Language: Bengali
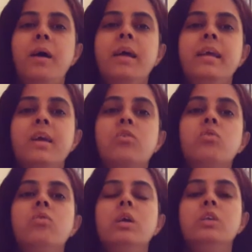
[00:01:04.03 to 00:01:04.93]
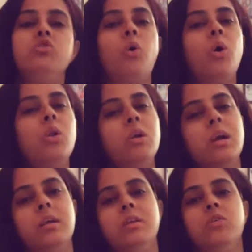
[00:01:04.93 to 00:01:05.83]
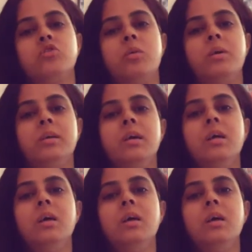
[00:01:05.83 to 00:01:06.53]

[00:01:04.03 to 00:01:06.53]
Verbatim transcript: বাইরে একটু করে জল রেখে দিও সবাই